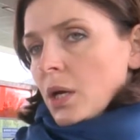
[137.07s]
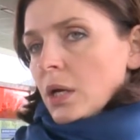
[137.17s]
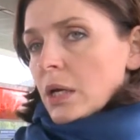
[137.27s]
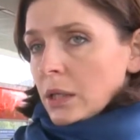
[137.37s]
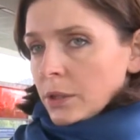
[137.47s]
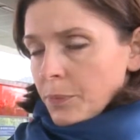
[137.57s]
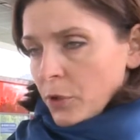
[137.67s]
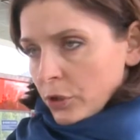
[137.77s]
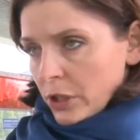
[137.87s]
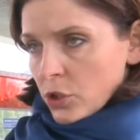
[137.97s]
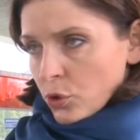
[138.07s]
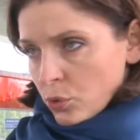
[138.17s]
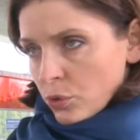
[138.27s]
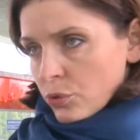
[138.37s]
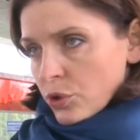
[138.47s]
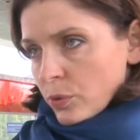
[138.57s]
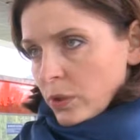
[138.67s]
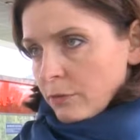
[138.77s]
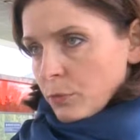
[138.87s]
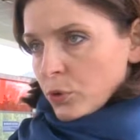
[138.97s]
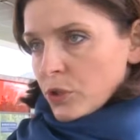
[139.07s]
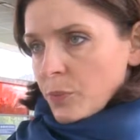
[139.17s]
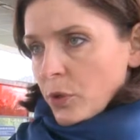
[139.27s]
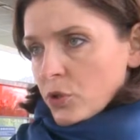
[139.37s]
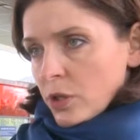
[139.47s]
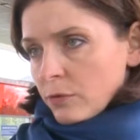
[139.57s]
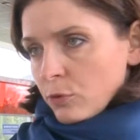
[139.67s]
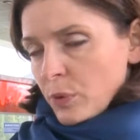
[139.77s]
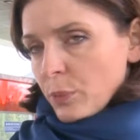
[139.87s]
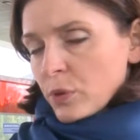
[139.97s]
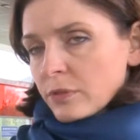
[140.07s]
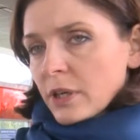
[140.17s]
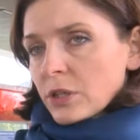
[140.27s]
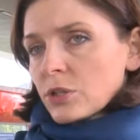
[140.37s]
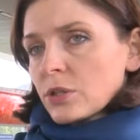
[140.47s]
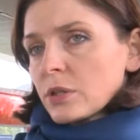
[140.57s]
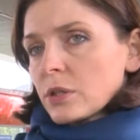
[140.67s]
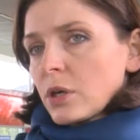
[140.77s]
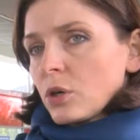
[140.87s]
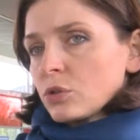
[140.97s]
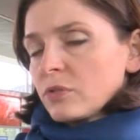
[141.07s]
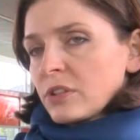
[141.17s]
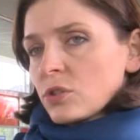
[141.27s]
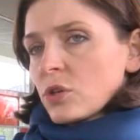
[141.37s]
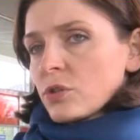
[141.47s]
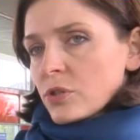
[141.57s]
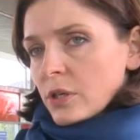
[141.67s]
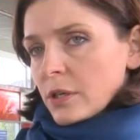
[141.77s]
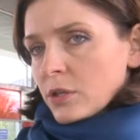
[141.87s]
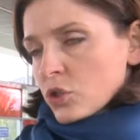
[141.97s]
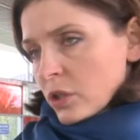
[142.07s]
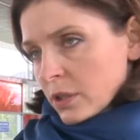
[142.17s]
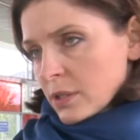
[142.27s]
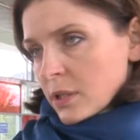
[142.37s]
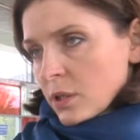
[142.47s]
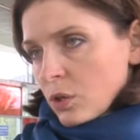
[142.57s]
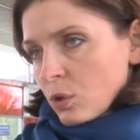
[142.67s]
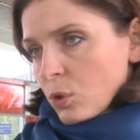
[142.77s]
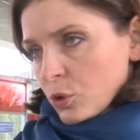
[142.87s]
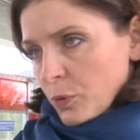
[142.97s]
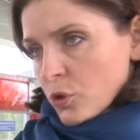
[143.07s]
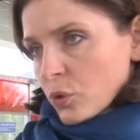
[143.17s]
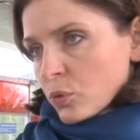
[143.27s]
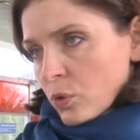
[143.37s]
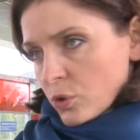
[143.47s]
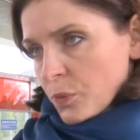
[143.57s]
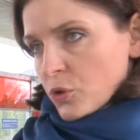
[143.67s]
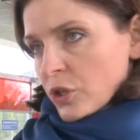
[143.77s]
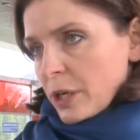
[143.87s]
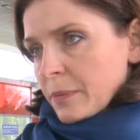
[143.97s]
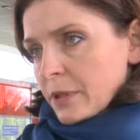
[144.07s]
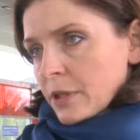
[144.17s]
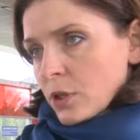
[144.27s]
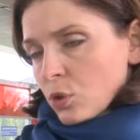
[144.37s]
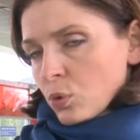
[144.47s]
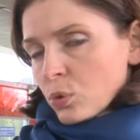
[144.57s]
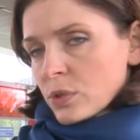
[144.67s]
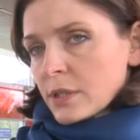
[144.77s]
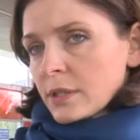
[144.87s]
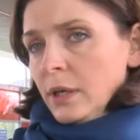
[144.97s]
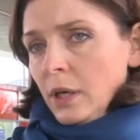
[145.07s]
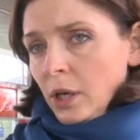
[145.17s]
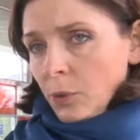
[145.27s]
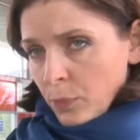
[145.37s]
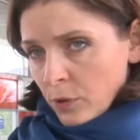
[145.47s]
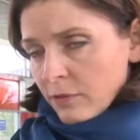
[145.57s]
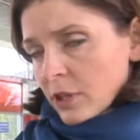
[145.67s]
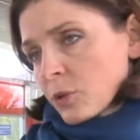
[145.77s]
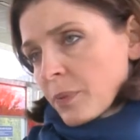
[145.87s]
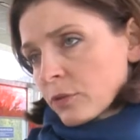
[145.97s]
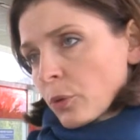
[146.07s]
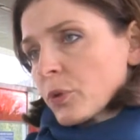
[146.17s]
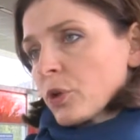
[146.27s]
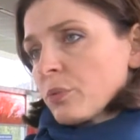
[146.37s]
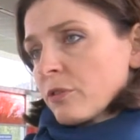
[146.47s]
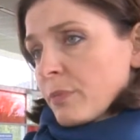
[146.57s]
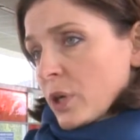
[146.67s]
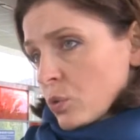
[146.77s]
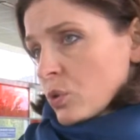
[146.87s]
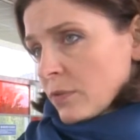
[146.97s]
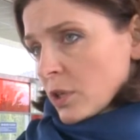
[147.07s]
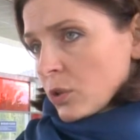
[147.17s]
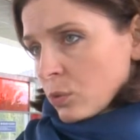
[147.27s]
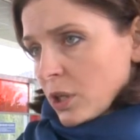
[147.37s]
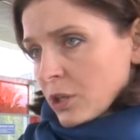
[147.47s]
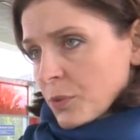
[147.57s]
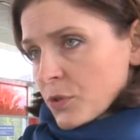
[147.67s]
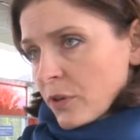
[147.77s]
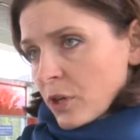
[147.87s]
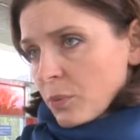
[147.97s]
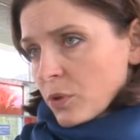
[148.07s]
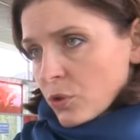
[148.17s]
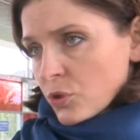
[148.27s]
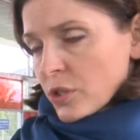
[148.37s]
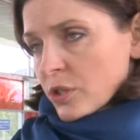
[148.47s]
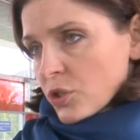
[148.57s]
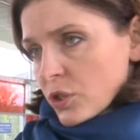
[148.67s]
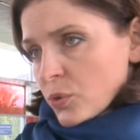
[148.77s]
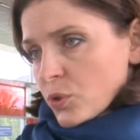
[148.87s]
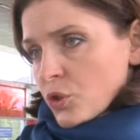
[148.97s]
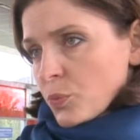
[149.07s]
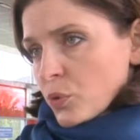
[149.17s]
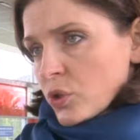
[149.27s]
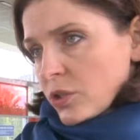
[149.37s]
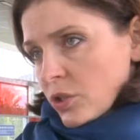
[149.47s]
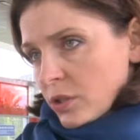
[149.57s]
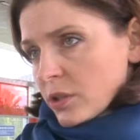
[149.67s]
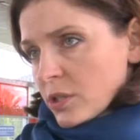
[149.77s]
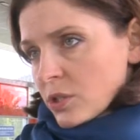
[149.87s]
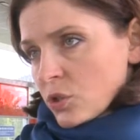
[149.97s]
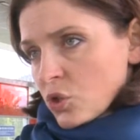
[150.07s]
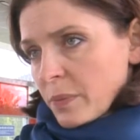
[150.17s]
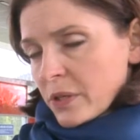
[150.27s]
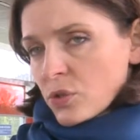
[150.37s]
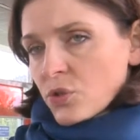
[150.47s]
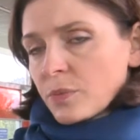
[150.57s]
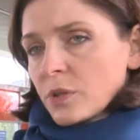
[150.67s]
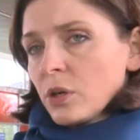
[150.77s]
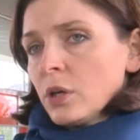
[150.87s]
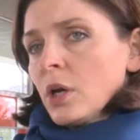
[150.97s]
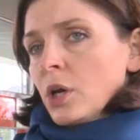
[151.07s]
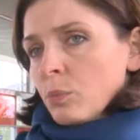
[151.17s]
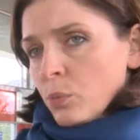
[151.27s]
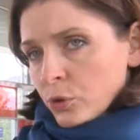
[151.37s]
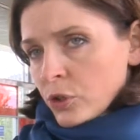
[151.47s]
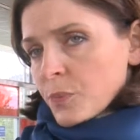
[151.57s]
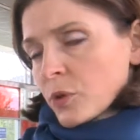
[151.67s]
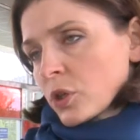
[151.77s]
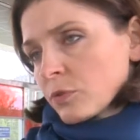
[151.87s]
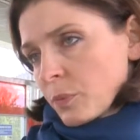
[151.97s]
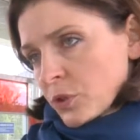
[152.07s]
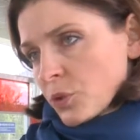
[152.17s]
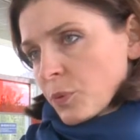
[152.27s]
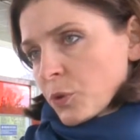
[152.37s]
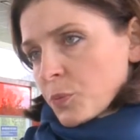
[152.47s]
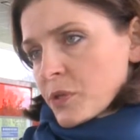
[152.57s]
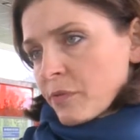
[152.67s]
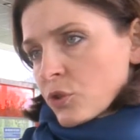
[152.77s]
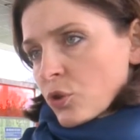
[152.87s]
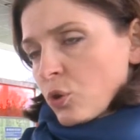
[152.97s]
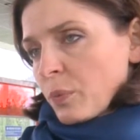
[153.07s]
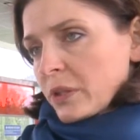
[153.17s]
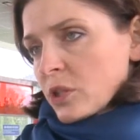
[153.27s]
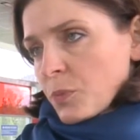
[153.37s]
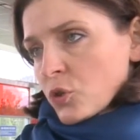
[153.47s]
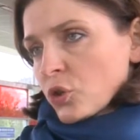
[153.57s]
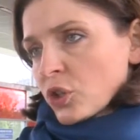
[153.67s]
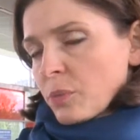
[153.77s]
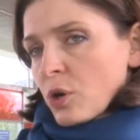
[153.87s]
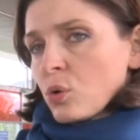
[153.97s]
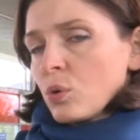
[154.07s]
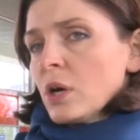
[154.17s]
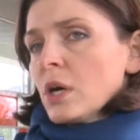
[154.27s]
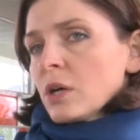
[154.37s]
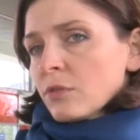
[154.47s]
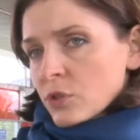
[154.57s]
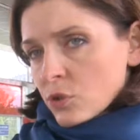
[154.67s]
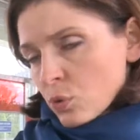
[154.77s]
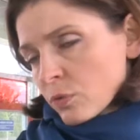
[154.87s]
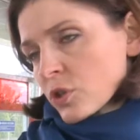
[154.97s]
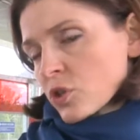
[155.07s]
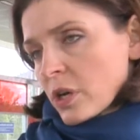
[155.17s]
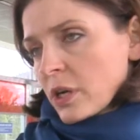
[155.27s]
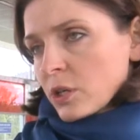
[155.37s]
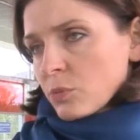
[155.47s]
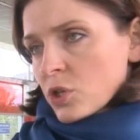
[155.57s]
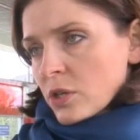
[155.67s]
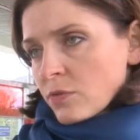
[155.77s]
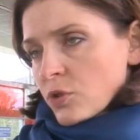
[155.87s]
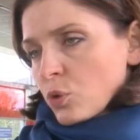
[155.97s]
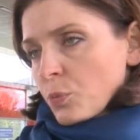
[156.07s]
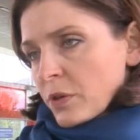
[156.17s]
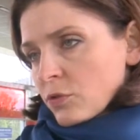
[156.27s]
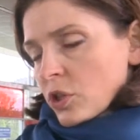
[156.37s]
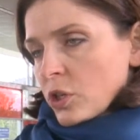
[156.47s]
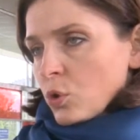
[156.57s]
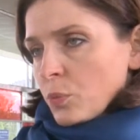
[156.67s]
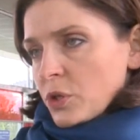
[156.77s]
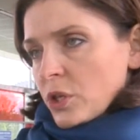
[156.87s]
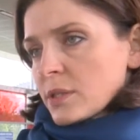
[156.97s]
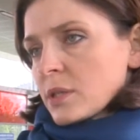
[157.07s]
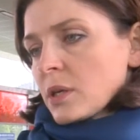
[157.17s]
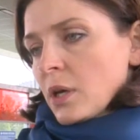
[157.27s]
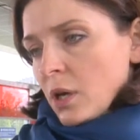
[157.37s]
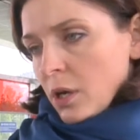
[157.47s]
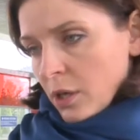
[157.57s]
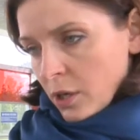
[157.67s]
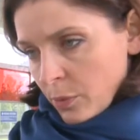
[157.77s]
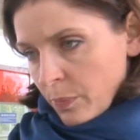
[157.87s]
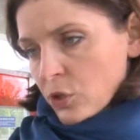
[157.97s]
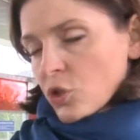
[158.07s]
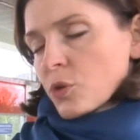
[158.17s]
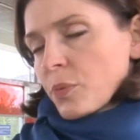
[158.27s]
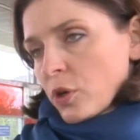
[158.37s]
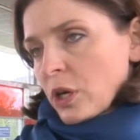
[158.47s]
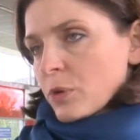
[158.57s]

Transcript: Realnie pilotaże już ruszyły w multisporcie i w Umiem Pływać. E, od 2014 roku, od początku rozpoczynamy konkursy. Pływanie prawdopodobnie w marcu ze względu na atmosferę, bo rodzice też nie chcą dzieci puszczać, kiedy jest jeszcze bardzo zimno. Multisportowy będziemy podpisywać dokumenty z początkiem roku, więc również realnie myślę, że w ciągu pierwszych kilku miesięcy e, będzie się program